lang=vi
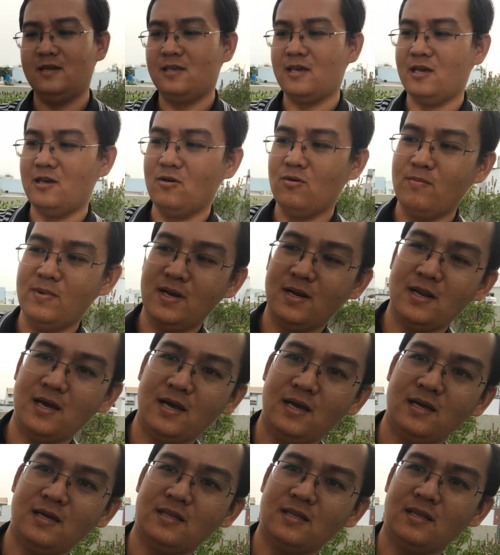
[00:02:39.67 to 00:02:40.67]
địa chỉ của mình
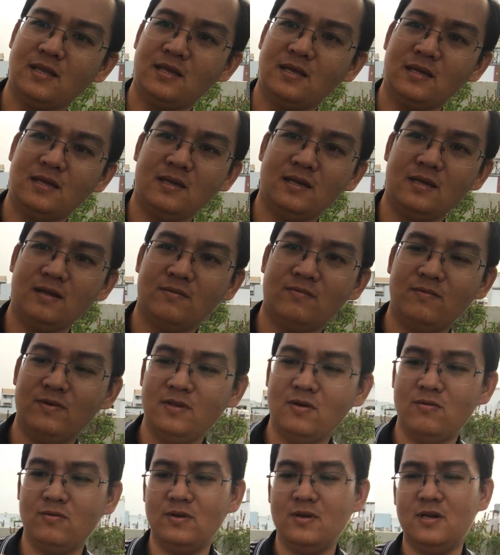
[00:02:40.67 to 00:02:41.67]
nè
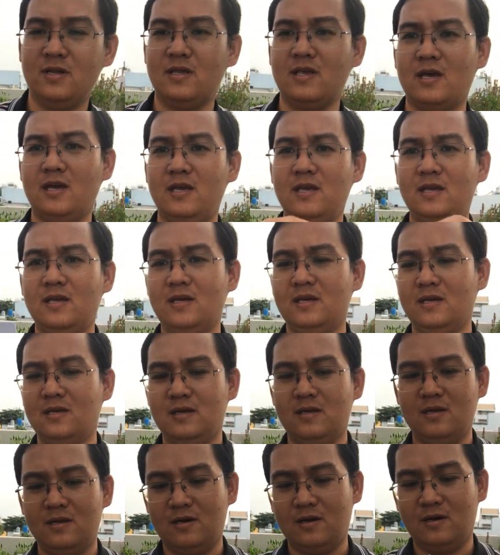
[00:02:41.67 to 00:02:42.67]
ví dụ như địa chỉ
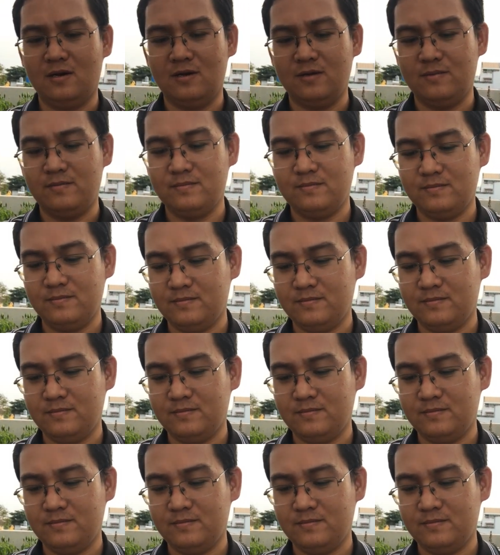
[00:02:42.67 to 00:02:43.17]
rồi